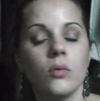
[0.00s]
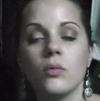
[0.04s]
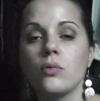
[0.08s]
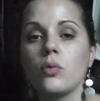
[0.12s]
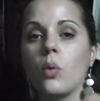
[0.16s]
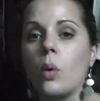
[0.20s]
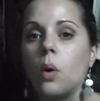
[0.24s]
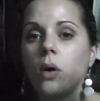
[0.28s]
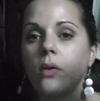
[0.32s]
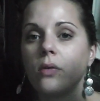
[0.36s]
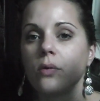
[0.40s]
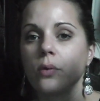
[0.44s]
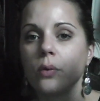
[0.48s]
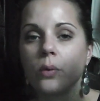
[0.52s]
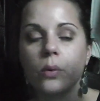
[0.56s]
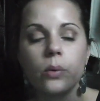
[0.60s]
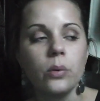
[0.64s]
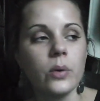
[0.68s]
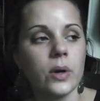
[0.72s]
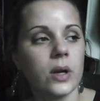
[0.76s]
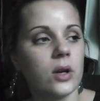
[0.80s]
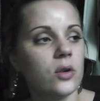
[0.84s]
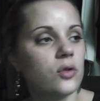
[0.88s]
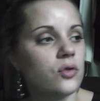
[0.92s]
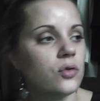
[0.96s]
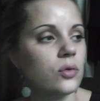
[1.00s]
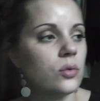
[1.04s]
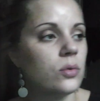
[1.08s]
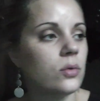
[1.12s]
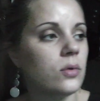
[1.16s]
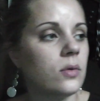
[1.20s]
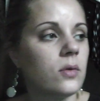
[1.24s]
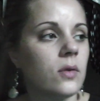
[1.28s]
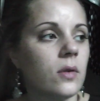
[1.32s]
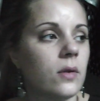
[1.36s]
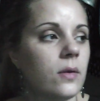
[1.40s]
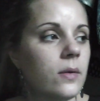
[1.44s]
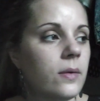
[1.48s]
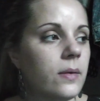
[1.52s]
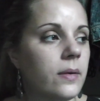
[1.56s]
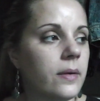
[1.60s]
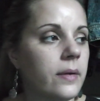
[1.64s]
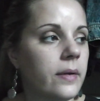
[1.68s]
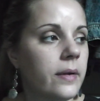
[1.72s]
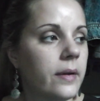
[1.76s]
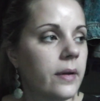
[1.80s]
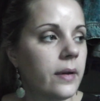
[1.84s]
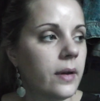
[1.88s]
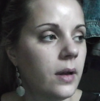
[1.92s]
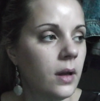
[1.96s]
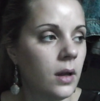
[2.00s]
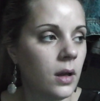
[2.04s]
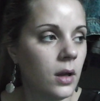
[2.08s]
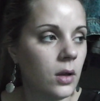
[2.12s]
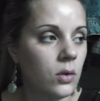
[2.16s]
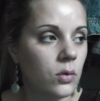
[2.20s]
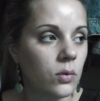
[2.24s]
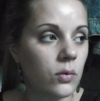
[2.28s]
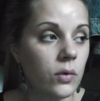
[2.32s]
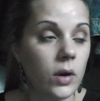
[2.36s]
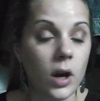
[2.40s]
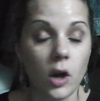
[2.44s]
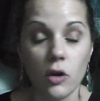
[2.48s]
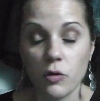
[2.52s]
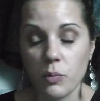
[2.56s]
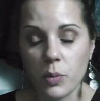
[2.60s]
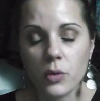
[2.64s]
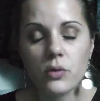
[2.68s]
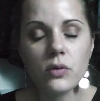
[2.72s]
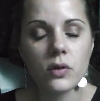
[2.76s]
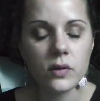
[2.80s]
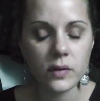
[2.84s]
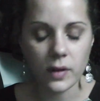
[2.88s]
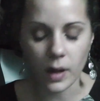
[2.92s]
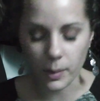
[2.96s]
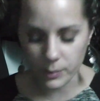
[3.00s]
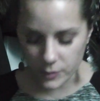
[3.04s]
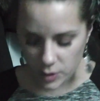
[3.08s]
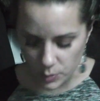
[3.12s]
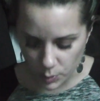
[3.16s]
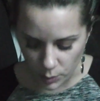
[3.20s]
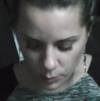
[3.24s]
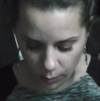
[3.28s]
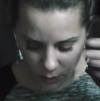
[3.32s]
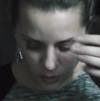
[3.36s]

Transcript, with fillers: 3 euh, euros quelque chose. Voilà, je pense que c'est un petit peu